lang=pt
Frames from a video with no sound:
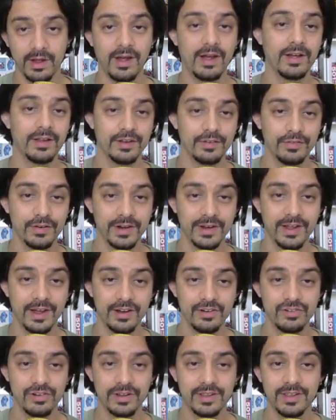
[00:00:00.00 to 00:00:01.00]
Ah, na
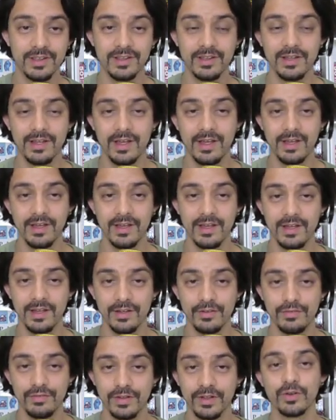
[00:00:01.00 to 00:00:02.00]
verdade aqui
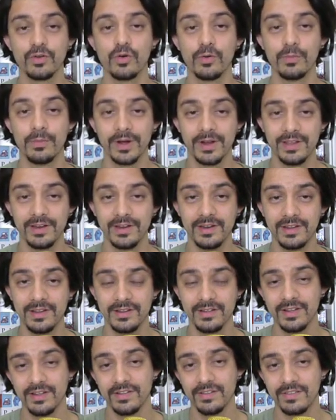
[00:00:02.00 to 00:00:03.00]
é venda com
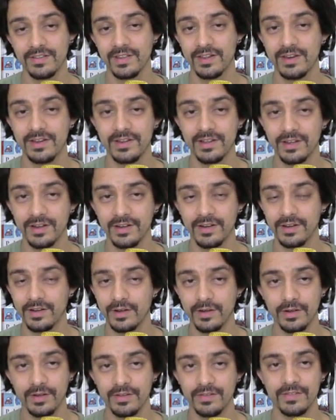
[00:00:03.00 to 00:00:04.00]
maquininha
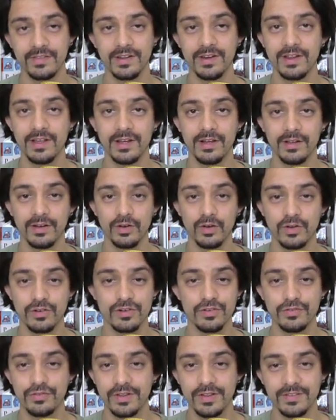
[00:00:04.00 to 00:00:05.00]
seria seria
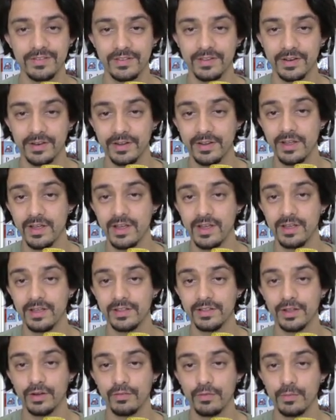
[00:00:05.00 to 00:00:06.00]
loja física, né?
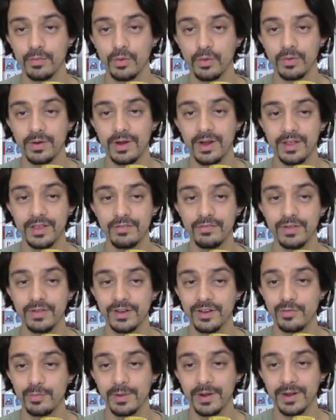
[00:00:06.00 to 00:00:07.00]
Então vamos colocar aqui
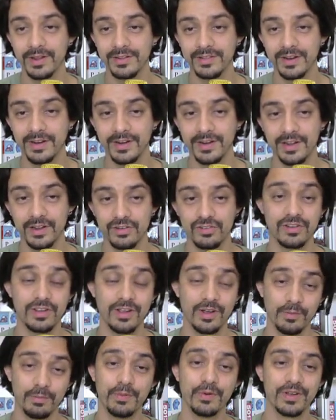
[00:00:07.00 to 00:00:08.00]
vendas pela internet,
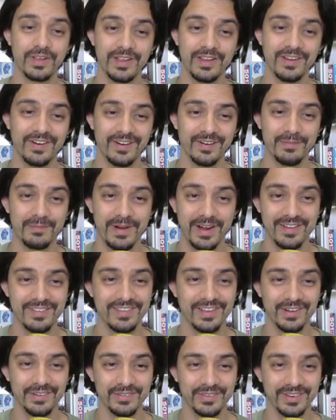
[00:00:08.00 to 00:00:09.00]
que é um pouquinho
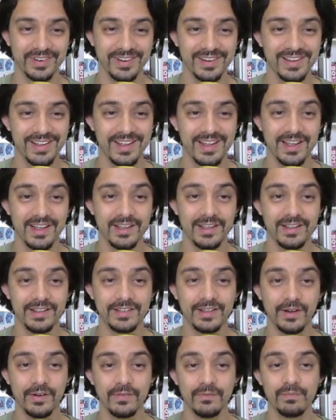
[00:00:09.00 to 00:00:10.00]
mais alto, né?
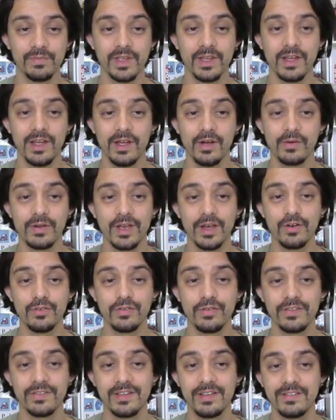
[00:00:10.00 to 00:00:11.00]
Então eu quero
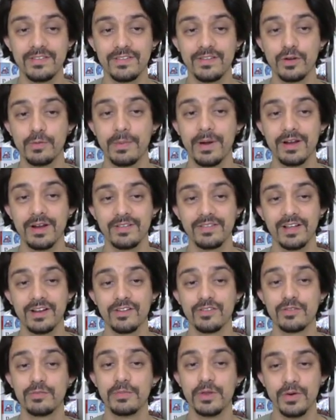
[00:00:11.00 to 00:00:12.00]
fazer em cinco
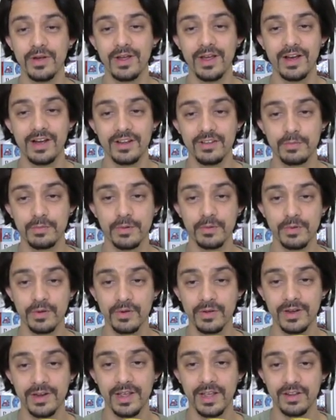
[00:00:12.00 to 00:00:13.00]
parcelas mil reais para o meu
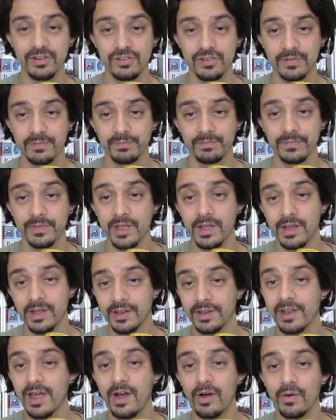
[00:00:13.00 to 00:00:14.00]
cliente.
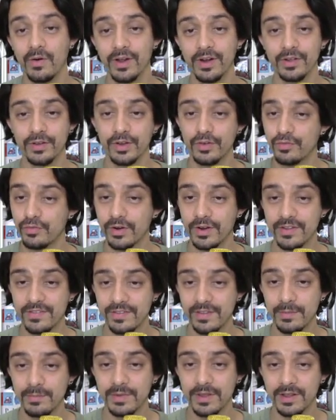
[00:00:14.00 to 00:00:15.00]
Na hora eu não vou
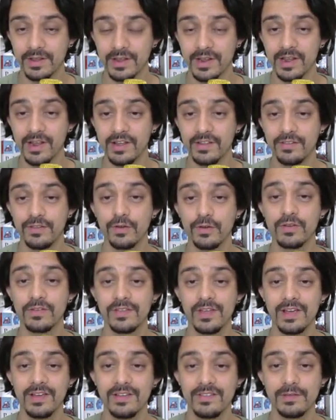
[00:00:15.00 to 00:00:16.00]
receber, se eu
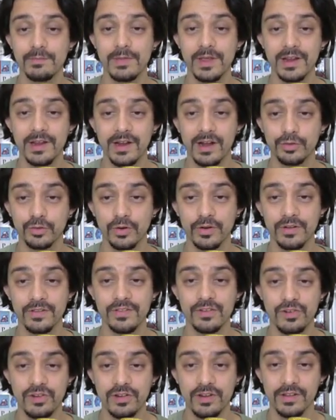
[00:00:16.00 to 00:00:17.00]
quiser receber em
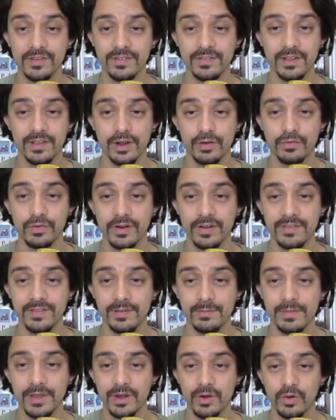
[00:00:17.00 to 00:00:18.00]
14 dias, eu vou
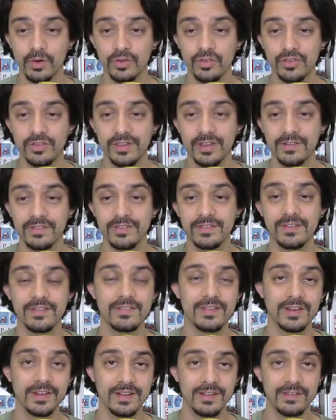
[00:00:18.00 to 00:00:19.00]
receber R$
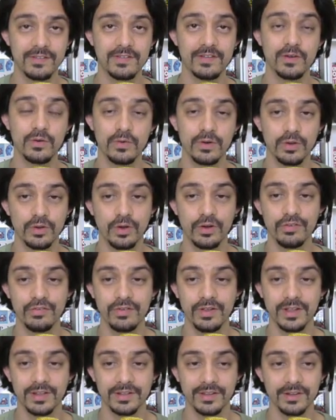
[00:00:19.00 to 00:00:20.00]

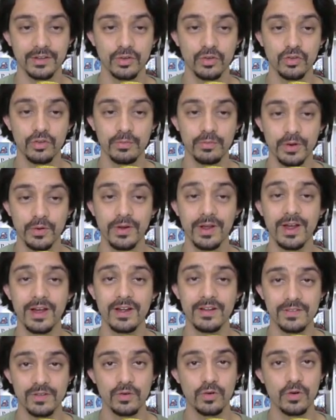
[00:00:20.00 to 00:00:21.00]
865,90 dos mil
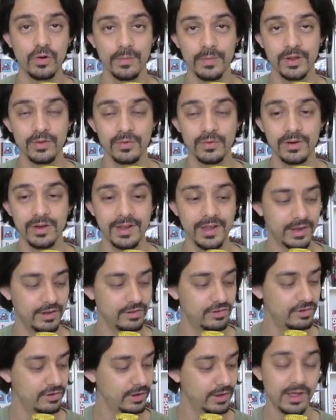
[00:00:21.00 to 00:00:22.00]
reais que eu cobrei do
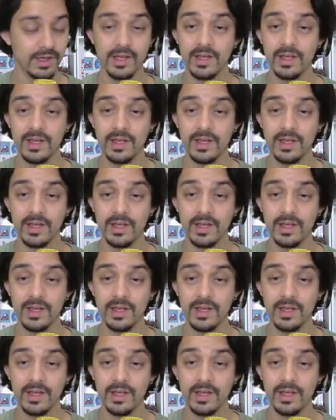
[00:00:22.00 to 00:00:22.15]
cliente.